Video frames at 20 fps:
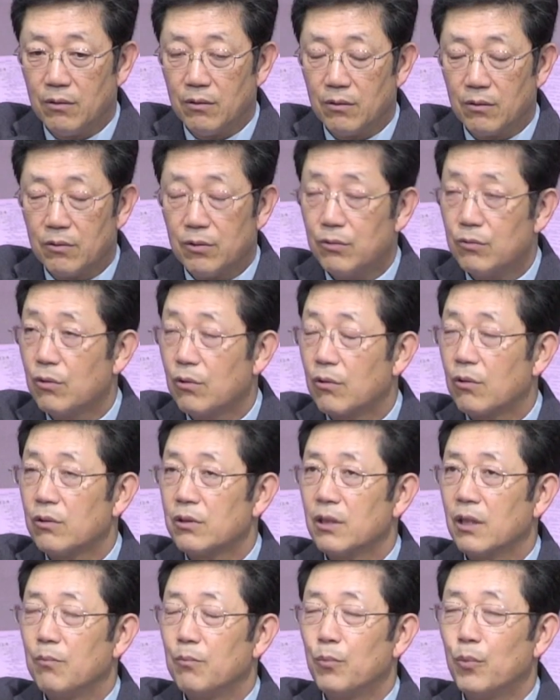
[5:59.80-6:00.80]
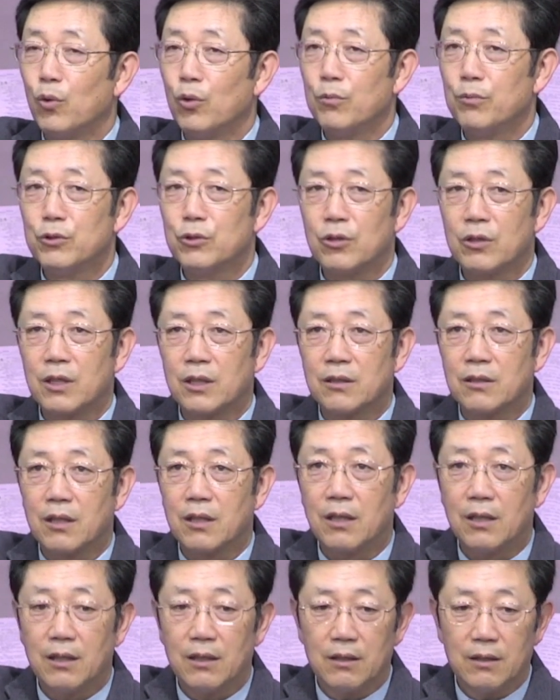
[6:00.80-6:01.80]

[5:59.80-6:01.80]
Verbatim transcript: 그리고 거기다 뭘 붙여놨더라.